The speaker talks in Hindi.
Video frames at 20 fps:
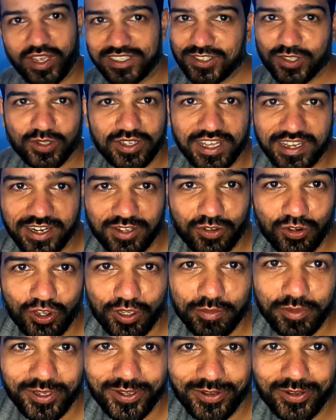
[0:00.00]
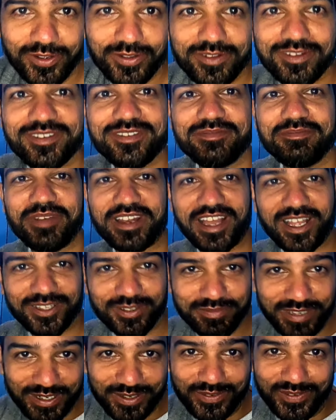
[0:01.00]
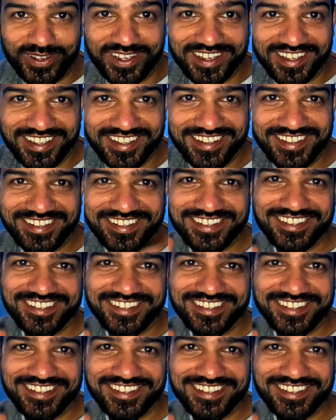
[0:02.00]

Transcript: वैसे तो खाना कोई भी हो बना तो मैं लूँगा